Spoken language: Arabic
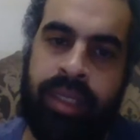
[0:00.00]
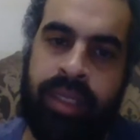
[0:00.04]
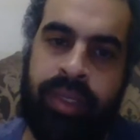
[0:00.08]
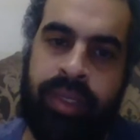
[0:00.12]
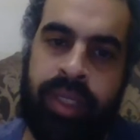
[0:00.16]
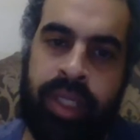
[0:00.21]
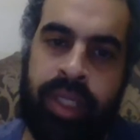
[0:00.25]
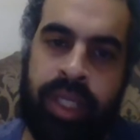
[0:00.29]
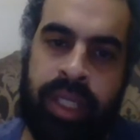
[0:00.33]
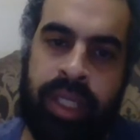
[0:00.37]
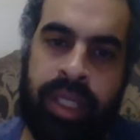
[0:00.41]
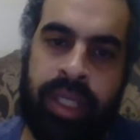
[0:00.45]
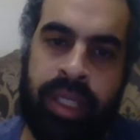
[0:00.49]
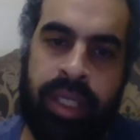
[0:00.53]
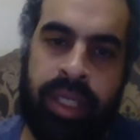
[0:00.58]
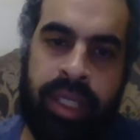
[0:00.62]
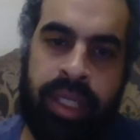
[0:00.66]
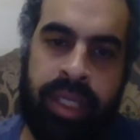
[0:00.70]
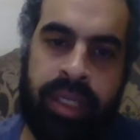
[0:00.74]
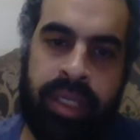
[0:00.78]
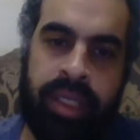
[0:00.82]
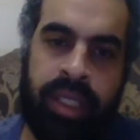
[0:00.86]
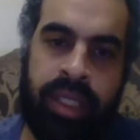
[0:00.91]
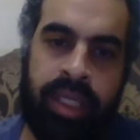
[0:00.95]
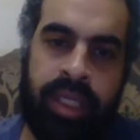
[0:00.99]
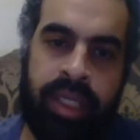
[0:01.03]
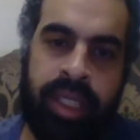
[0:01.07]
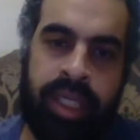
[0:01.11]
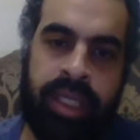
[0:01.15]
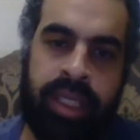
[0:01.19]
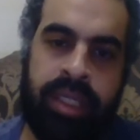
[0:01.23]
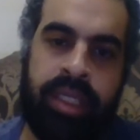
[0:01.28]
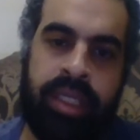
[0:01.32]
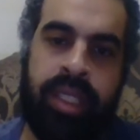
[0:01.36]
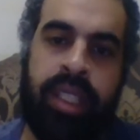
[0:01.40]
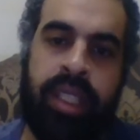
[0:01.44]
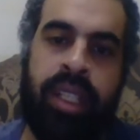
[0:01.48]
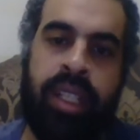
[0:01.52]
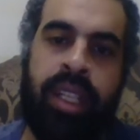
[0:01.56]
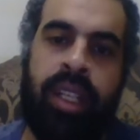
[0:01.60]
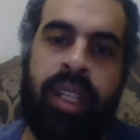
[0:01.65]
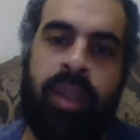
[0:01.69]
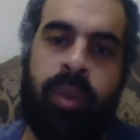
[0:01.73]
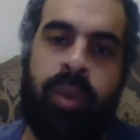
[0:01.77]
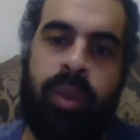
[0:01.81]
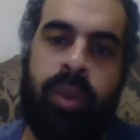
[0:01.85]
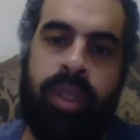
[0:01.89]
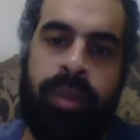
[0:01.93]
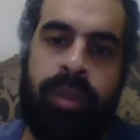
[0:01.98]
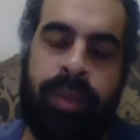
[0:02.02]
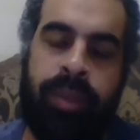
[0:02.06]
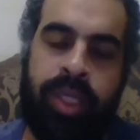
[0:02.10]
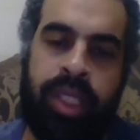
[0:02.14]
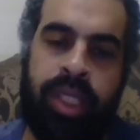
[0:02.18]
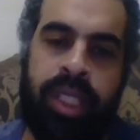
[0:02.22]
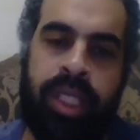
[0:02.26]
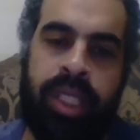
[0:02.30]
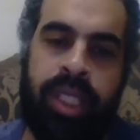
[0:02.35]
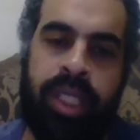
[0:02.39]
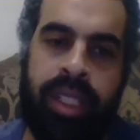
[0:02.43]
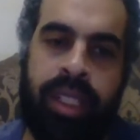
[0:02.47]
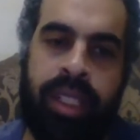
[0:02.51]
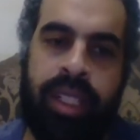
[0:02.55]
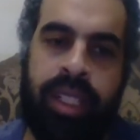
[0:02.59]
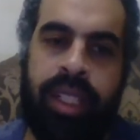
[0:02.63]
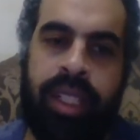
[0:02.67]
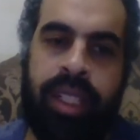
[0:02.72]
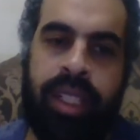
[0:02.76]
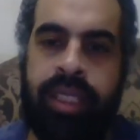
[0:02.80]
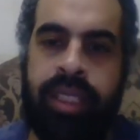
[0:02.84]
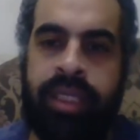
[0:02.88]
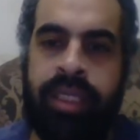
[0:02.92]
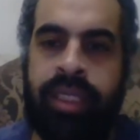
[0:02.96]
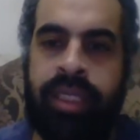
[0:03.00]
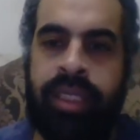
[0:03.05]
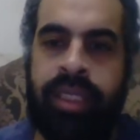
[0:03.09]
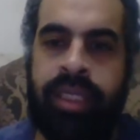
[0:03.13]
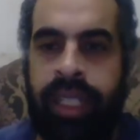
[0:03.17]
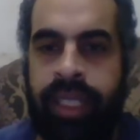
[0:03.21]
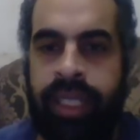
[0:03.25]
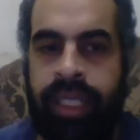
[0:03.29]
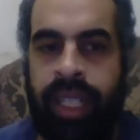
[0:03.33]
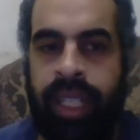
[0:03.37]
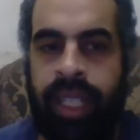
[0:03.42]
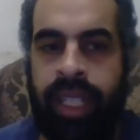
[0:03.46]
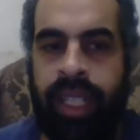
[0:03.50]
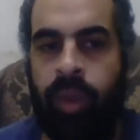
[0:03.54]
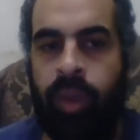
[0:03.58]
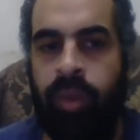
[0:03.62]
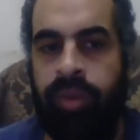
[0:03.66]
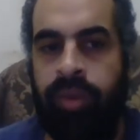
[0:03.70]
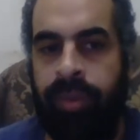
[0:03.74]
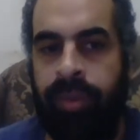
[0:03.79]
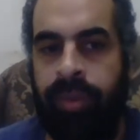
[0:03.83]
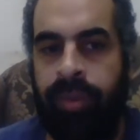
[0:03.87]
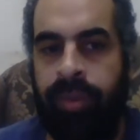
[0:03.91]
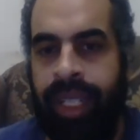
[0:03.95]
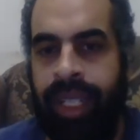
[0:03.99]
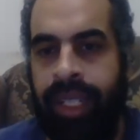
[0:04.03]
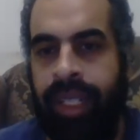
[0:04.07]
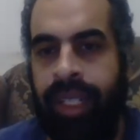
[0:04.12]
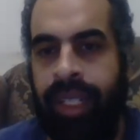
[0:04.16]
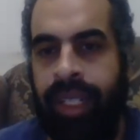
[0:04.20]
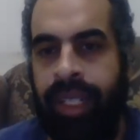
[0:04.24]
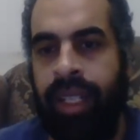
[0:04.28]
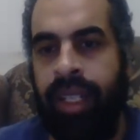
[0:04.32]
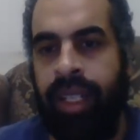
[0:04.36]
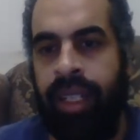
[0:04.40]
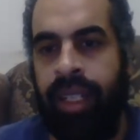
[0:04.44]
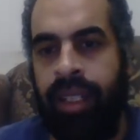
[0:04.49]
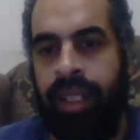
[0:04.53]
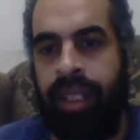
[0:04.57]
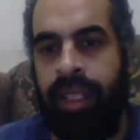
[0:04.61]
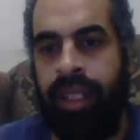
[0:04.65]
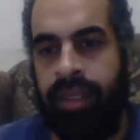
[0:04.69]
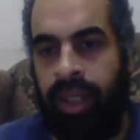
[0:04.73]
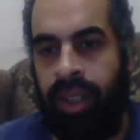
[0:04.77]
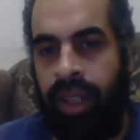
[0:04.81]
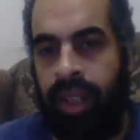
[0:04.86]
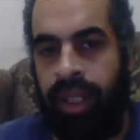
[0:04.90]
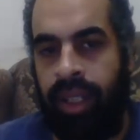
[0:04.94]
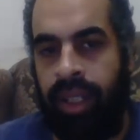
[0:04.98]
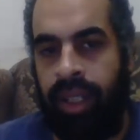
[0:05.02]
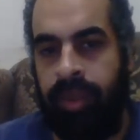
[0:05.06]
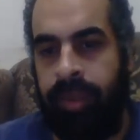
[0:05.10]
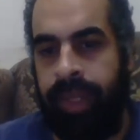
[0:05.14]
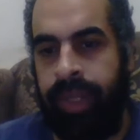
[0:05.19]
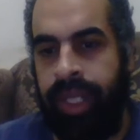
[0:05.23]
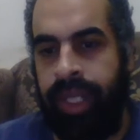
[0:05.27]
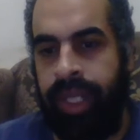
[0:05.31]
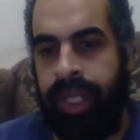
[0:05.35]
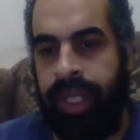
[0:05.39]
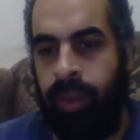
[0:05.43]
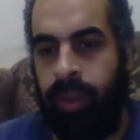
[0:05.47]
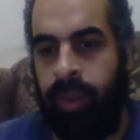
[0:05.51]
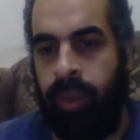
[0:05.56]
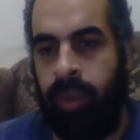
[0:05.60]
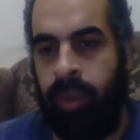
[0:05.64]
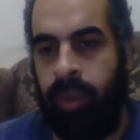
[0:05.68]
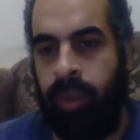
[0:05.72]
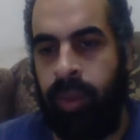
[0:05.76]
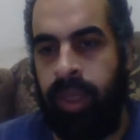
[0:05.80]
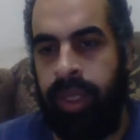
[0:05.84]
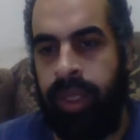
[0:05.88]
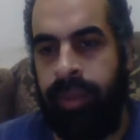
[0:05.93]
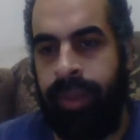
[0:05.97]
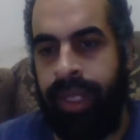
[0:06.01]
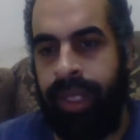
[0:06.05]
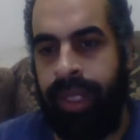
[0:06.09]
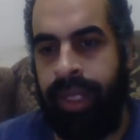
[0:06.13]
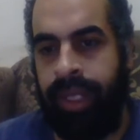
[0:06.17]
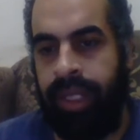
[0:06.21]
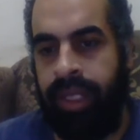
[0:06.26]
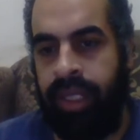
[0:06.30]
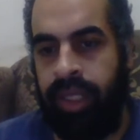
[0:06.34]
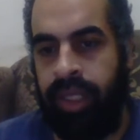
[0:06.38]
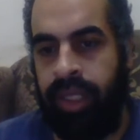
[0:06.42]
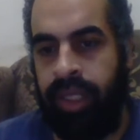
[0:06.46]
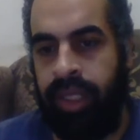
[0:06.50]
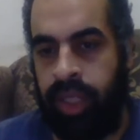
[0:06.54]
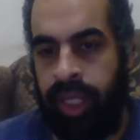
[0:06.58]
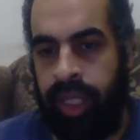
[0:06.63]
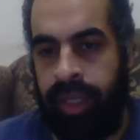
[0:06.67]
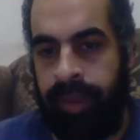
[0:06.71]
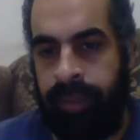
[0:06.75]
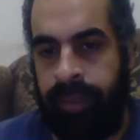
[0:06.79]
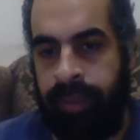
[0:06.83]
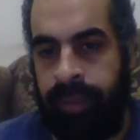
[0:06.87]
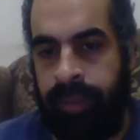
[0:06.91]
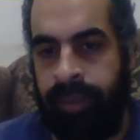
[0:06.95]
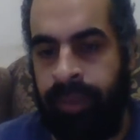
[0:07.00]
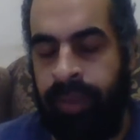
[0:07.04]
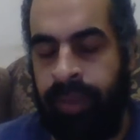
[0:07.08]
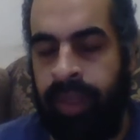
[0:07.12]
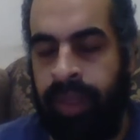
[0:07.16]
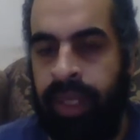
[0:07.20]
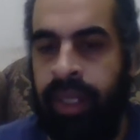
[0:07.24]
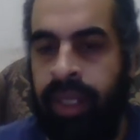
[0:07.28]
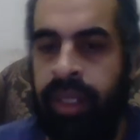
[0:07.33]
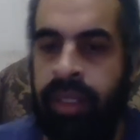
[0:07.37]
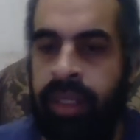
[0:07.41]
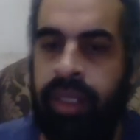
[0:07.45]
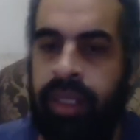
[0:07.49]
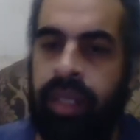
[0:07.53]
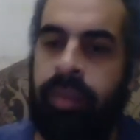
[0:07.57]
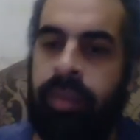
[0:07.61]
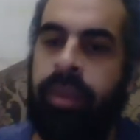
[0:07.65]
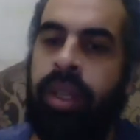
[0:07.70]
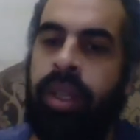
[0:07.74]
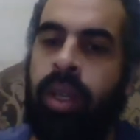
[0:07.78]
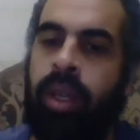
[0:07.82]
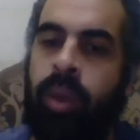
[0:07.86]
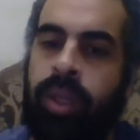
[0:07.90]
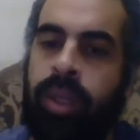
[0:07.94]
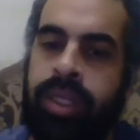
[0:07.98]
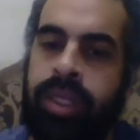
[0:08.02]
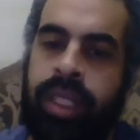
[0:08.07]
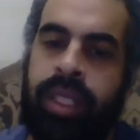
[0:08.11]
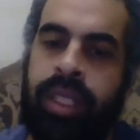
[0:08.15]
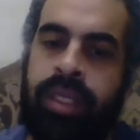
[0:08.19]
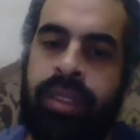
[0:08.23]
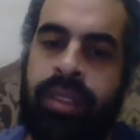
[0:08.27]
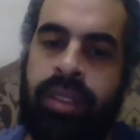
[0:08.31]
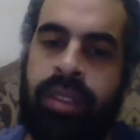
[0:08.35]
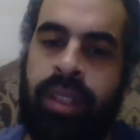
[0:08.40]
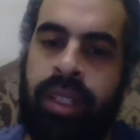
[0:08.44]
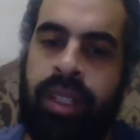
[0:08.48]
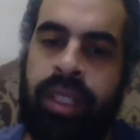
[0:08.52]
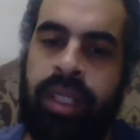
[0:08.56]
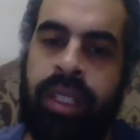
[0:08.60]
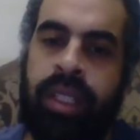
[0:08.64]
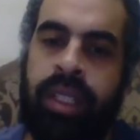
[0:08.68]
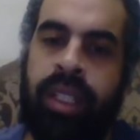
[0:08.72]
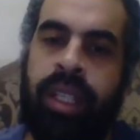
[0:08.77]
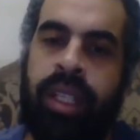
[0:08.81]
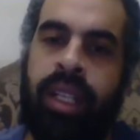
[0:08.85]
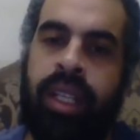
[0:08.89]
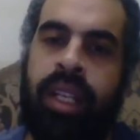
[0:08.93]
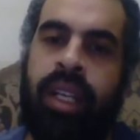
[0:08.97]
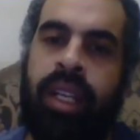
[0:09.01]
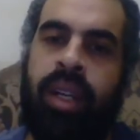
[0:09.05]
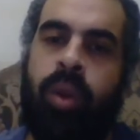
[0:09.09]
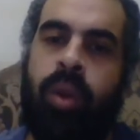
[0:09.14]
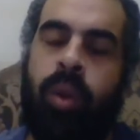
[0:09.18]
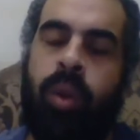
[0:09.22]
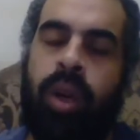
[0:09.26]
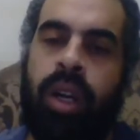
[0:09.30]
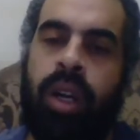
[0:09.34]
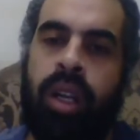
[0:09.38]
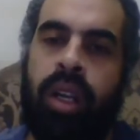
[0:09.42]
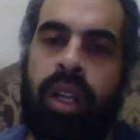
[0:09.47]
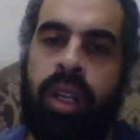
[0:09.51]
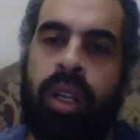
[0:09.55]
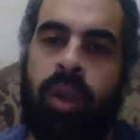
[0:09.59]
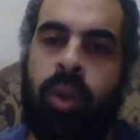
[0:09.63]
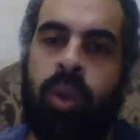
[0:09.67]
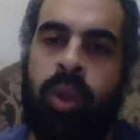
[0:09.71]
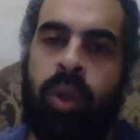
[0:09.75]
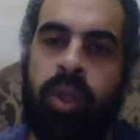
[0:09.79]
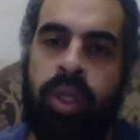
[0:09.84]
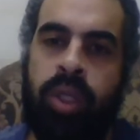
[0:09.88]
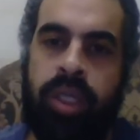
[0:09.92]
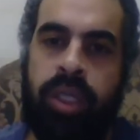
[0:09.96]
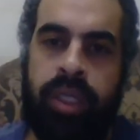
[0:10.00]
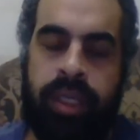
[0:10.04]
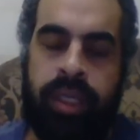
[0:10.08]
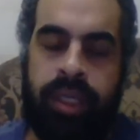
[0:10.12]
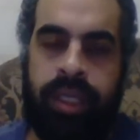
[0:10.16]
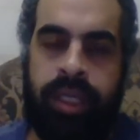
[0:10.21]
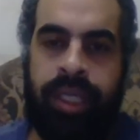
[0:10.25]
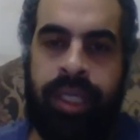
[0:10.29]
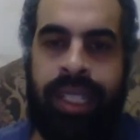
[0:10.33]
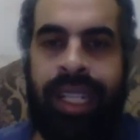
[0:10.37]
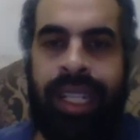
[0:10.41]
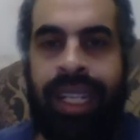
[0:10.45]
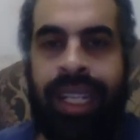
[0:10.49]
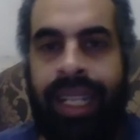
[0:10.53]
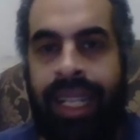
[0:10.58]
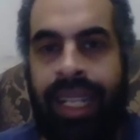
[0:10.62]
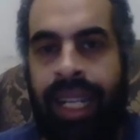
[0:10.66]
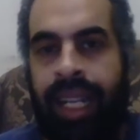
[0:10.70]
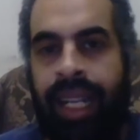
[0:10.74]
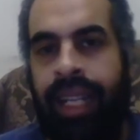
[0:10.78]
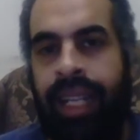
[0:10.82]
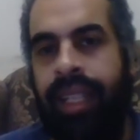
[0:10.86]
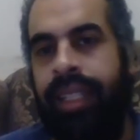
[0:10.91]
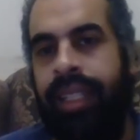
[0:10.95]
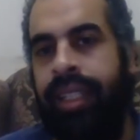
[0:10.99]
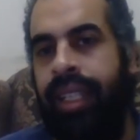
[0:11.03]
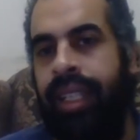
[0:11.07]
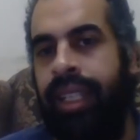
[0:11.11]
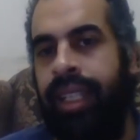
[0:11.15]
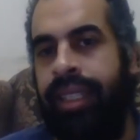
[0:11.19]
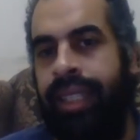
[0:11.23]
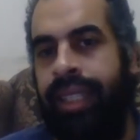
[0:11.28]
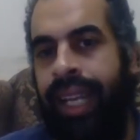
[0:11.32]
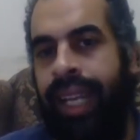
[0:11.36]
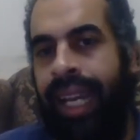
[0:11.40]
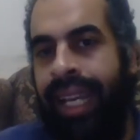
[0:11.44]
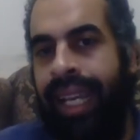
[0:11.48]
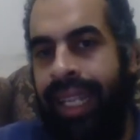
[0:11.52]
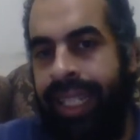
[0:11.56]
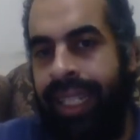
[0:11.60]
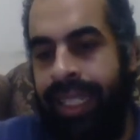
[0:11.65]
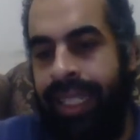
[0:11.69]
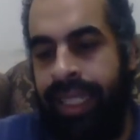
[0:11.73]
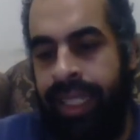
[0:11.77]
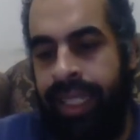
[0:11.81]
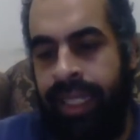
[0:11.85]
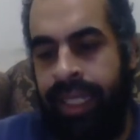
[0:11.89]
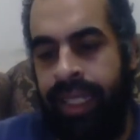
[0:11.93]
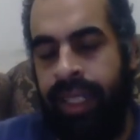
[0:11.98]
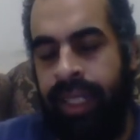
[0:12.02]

artificial intelligence والماشين ليرنينج ازاي دخلوا في مجال قطاع البناء ومجال الانشاء طيب ايه هو الذكاء الصناعي هو قدره الاله انها تحاكي